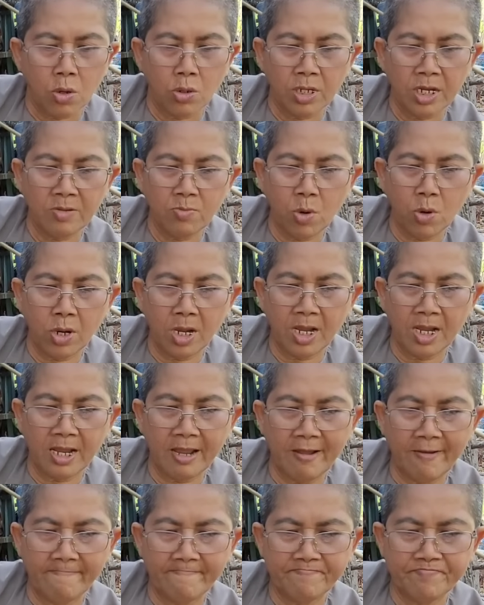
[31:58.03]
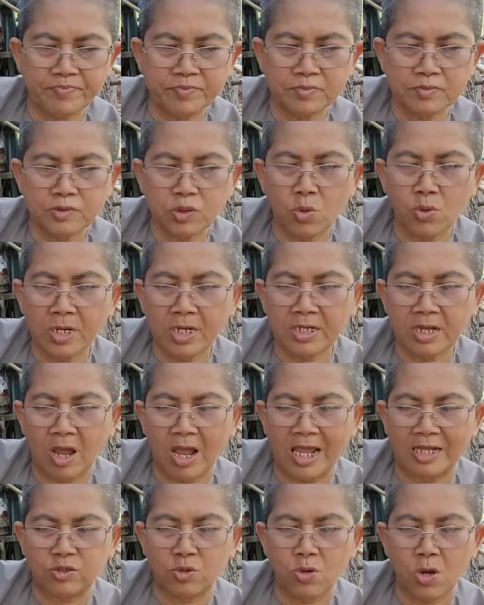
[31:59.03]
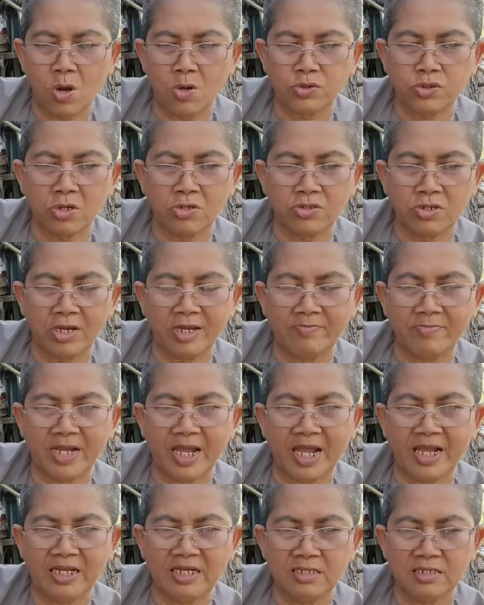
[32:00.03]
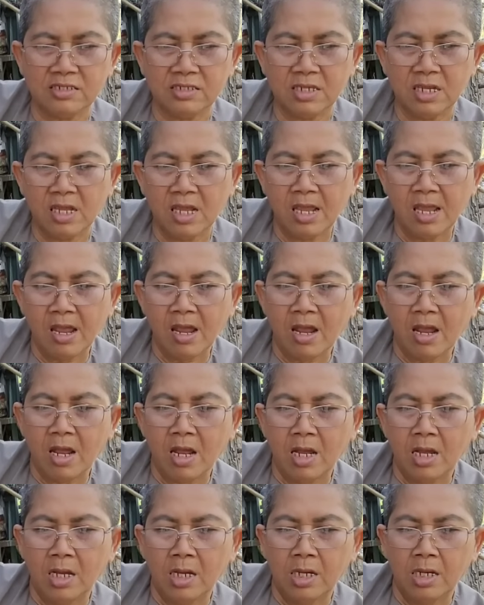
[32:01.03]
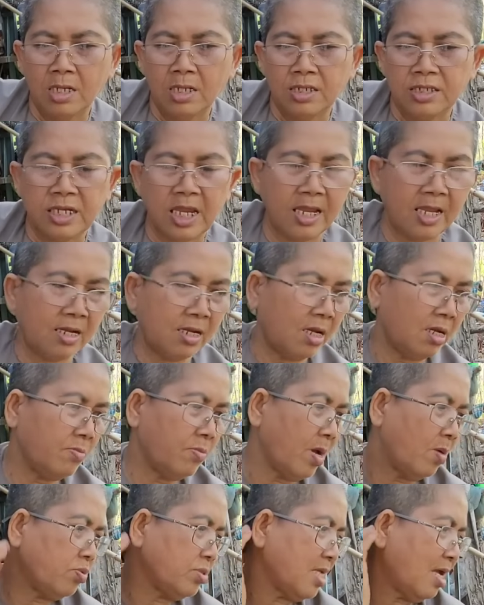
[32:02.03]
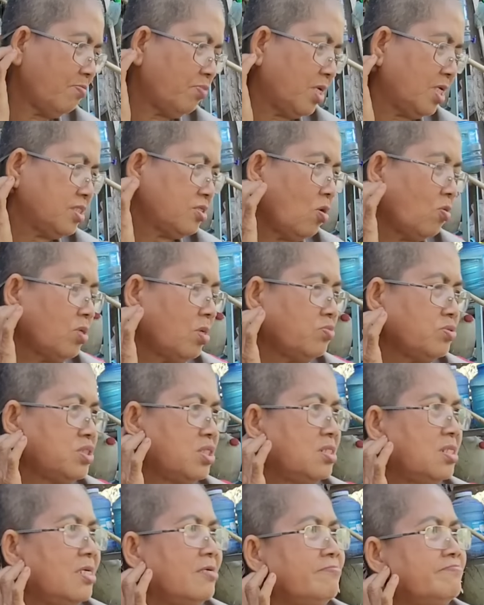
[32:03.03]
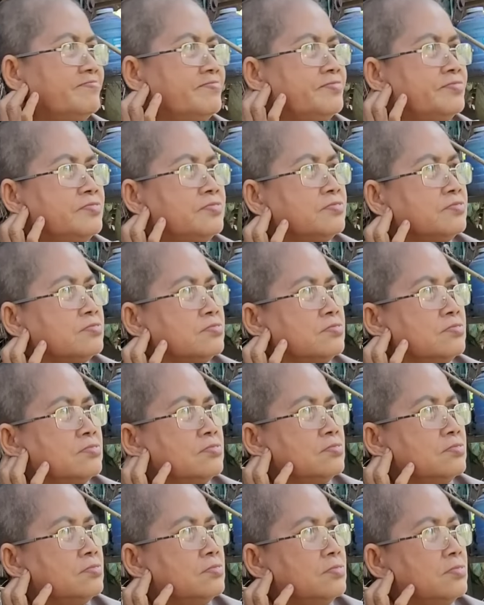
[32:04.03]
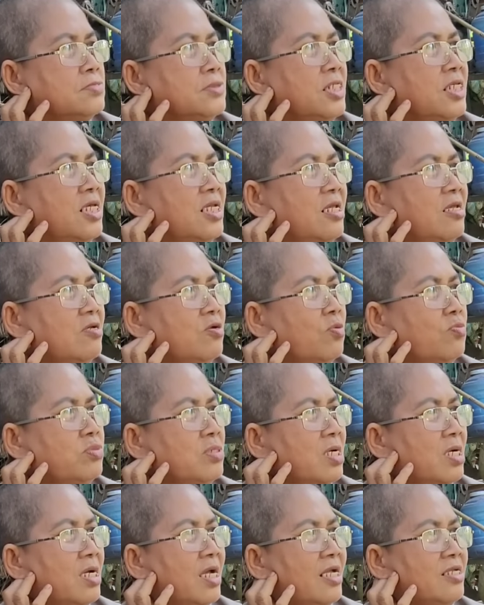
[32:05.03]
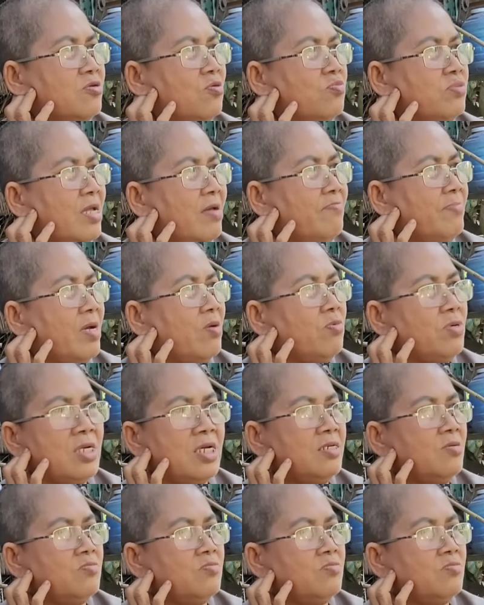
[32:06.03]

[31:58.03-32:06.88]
cô mua um, hà thu ô cho nhỏ em gái chàng ơi mà không dám lợi chỗ đóng xương về đây cũng gần hai chục năm mà không có lợi